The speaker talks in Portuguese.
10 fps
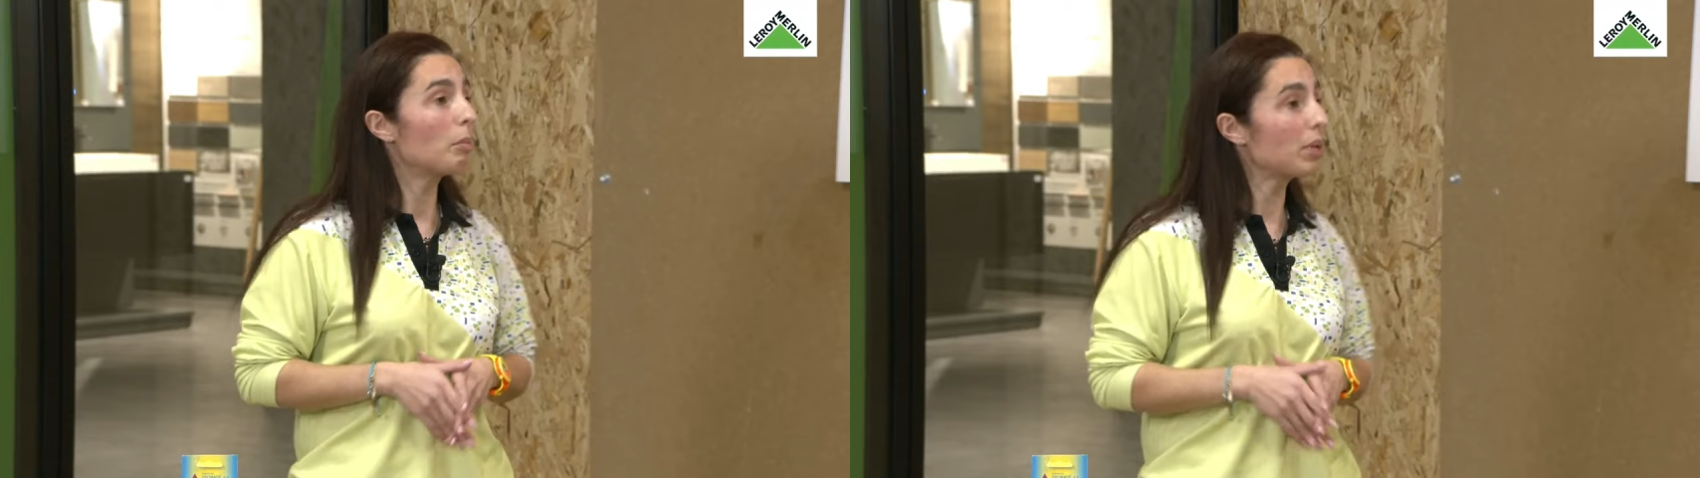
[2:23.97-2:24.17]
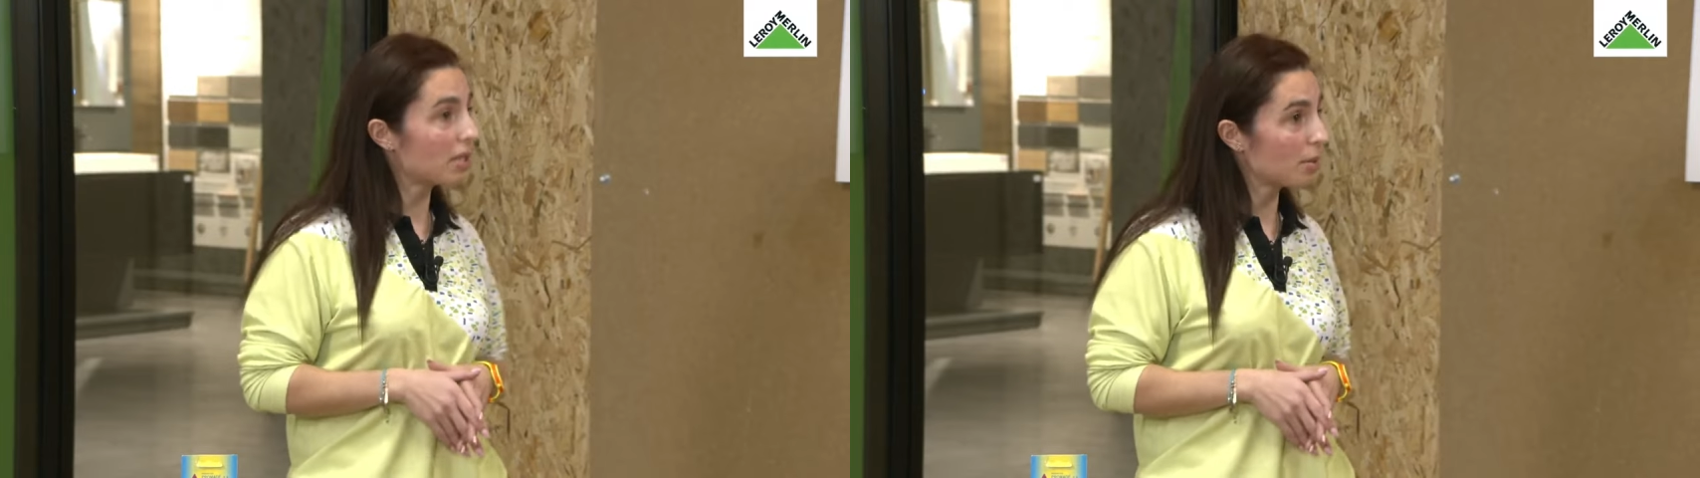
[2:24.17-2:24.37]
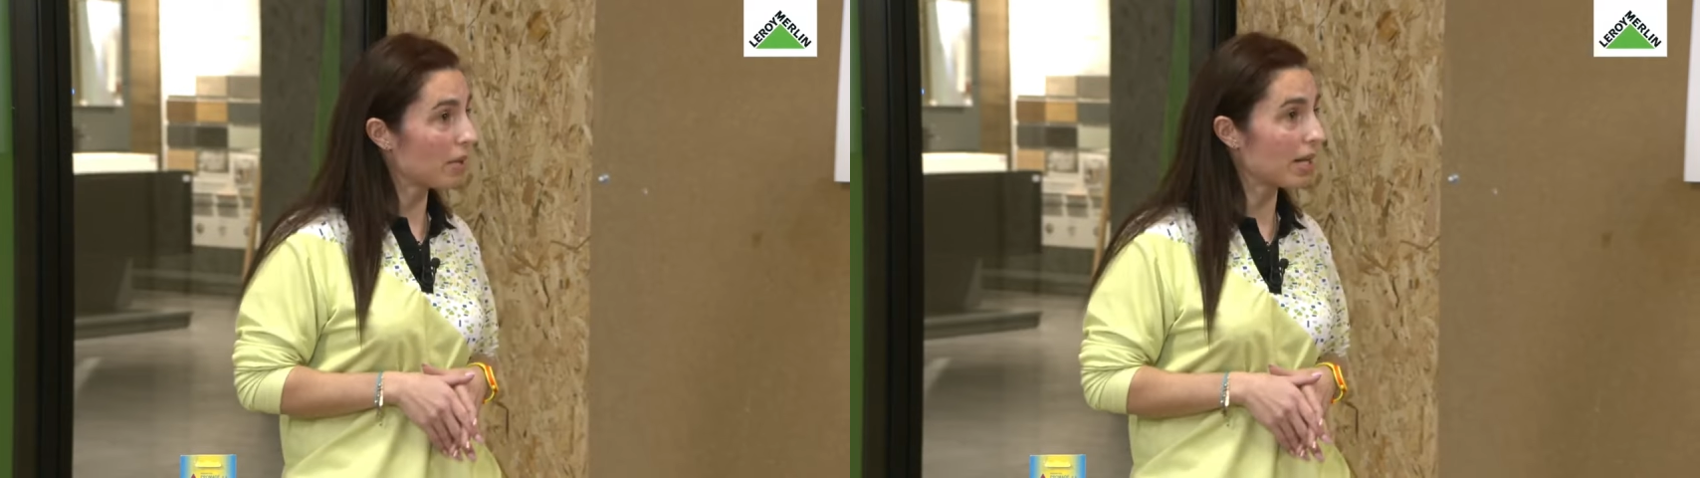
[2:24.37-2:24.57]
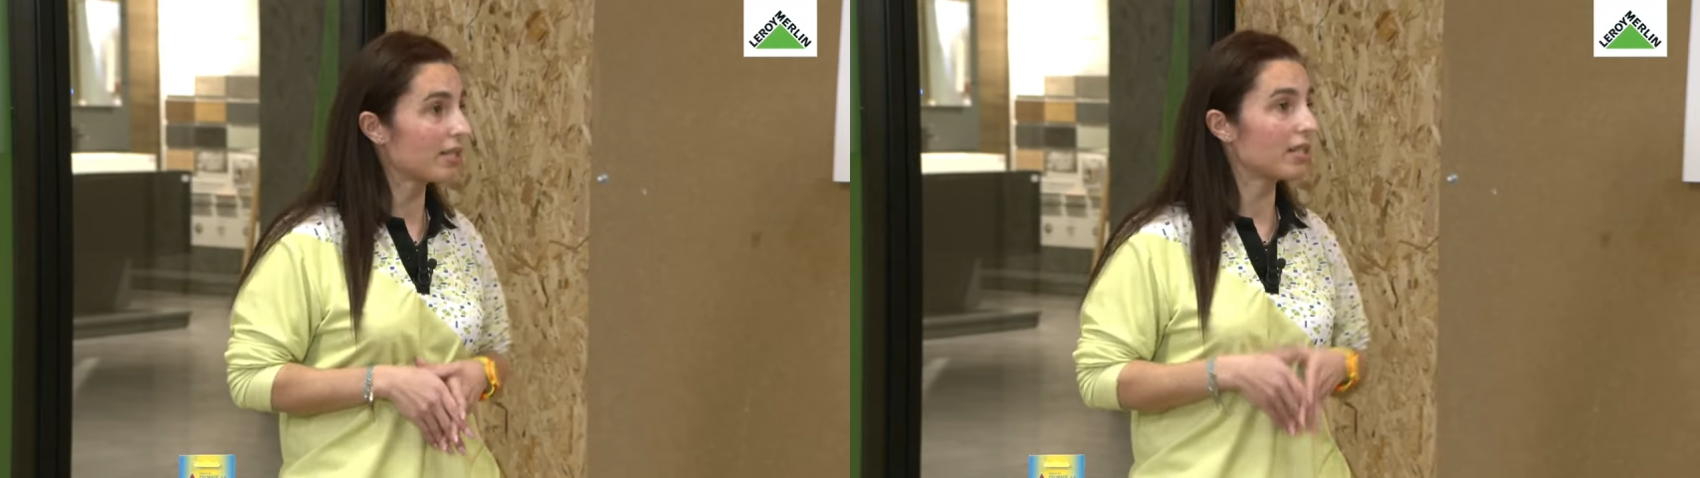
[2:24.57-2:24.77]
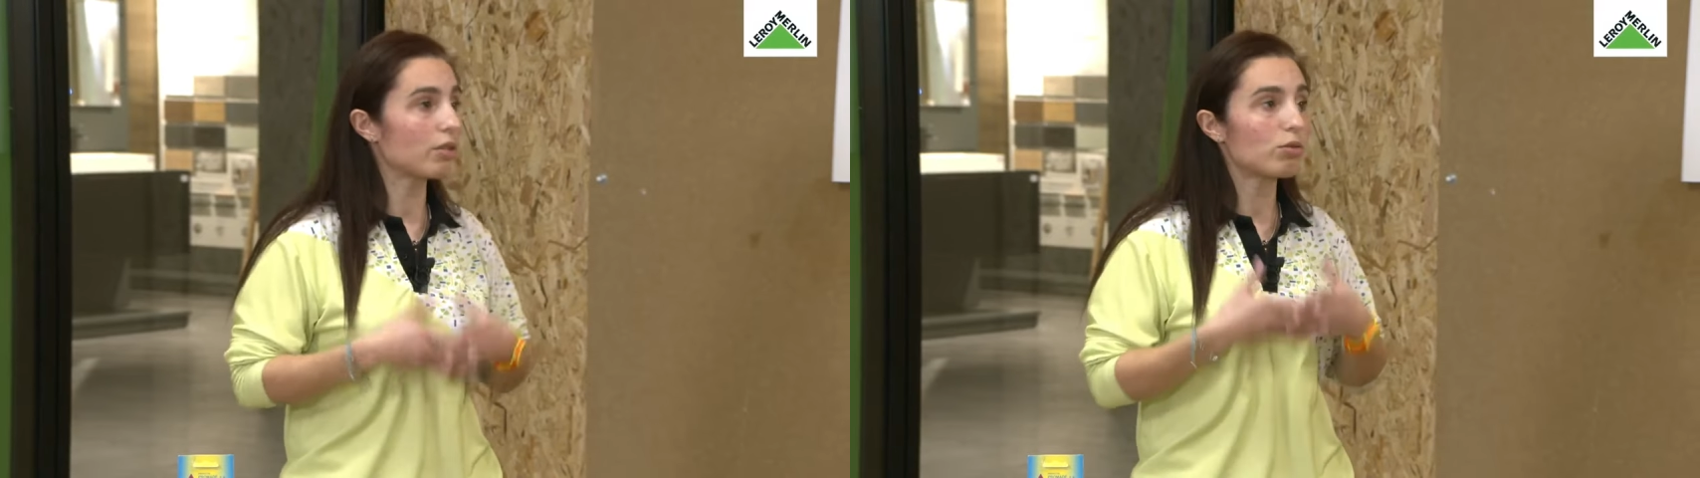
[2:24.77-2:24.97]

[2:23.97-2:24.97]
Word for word: Perceber se a